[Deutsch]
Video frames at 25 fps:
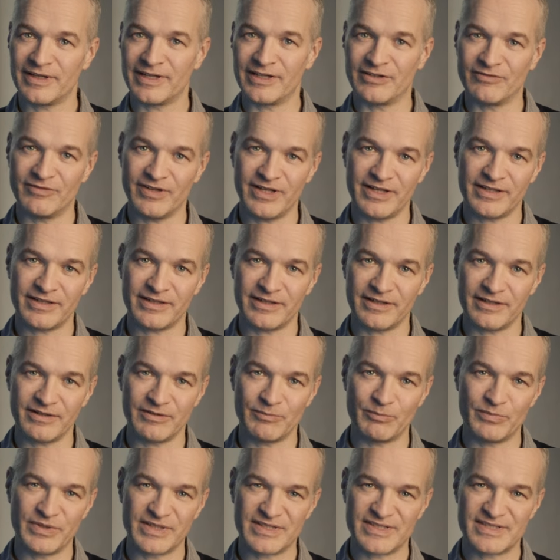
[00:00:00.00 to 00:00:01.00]
In welcher
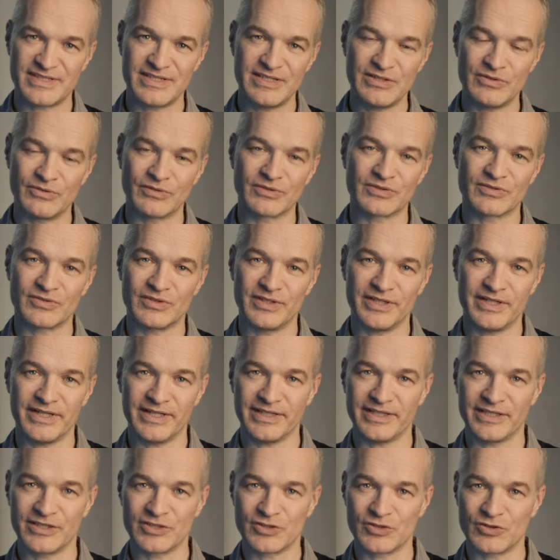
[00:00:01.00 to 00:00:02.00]
Beziehung zu den
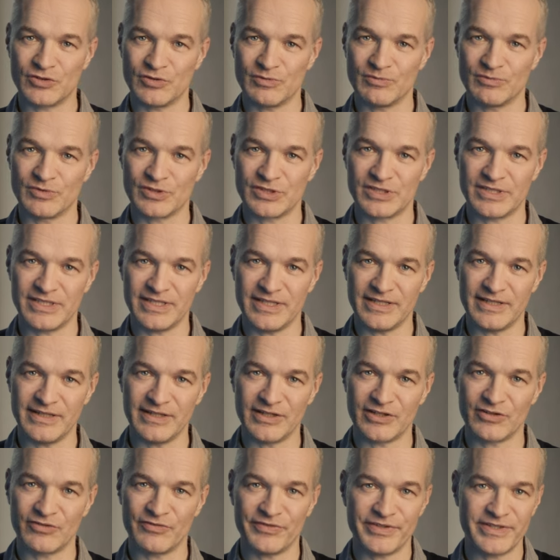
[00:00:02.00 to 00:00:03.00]
anderen Stimmen stehe
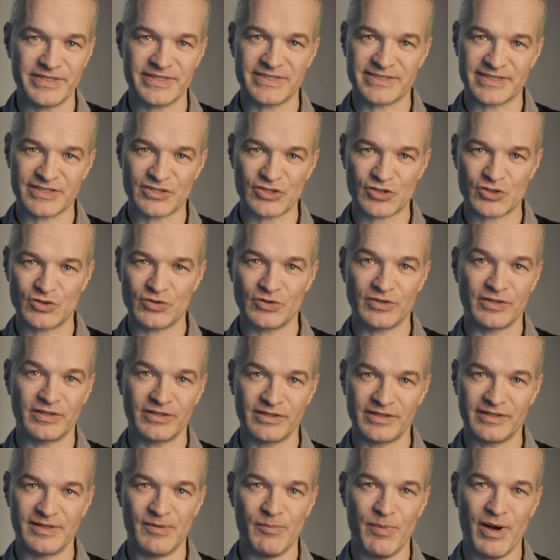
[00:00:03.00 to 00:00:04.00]
ich? Wie ist das Stück
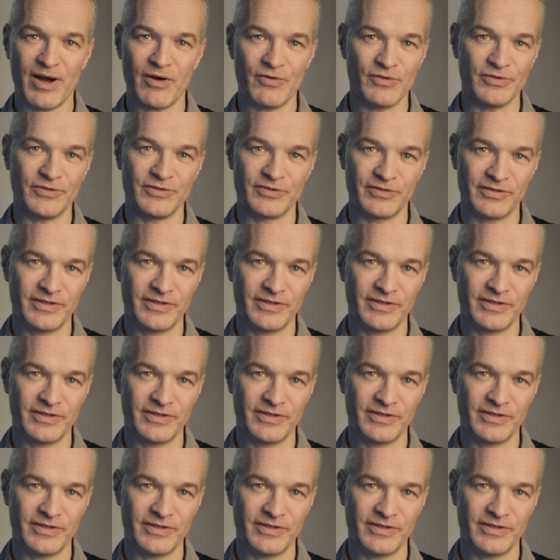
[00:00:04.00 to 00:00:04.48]
gebaut?